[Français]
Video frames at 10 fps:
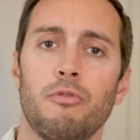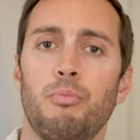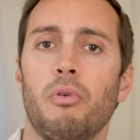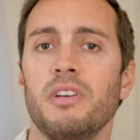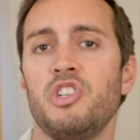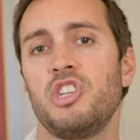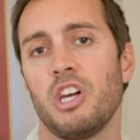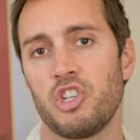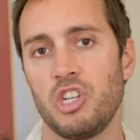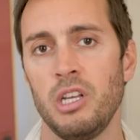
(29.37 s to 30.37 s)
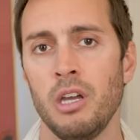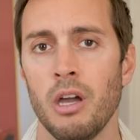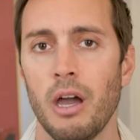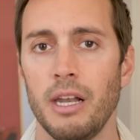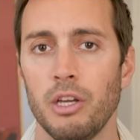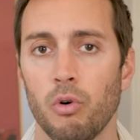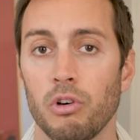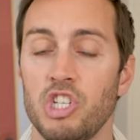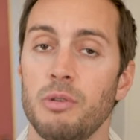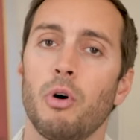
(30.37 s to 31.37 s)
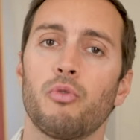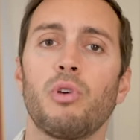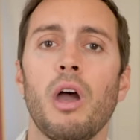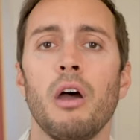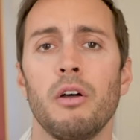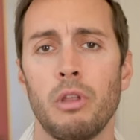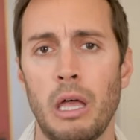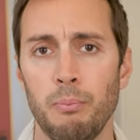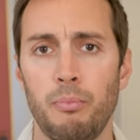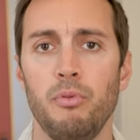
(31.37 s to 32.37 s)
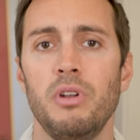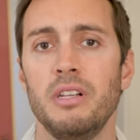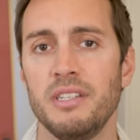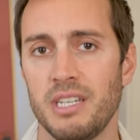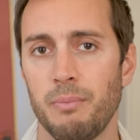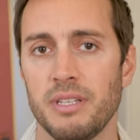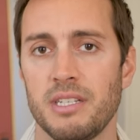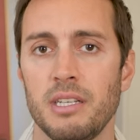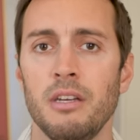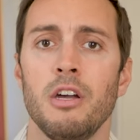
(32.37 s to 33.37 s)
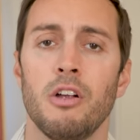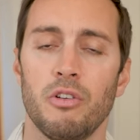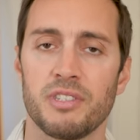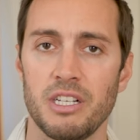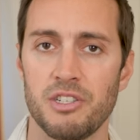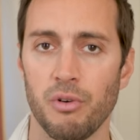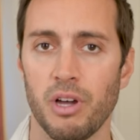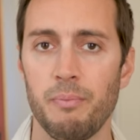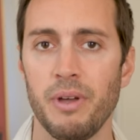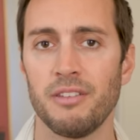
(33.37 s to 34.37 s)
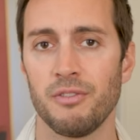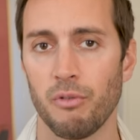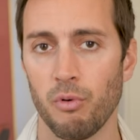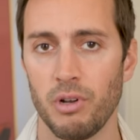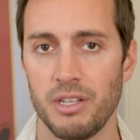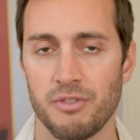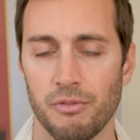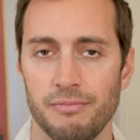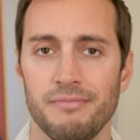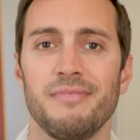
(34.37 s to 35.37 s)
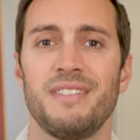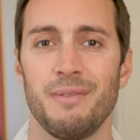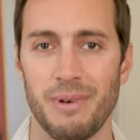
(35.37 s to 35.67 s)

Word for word: vous pourrez chercher à les corriger, mais en tout cas à ne plus les laisser passer lorsqu'elles se répètent dans vos relations. C'est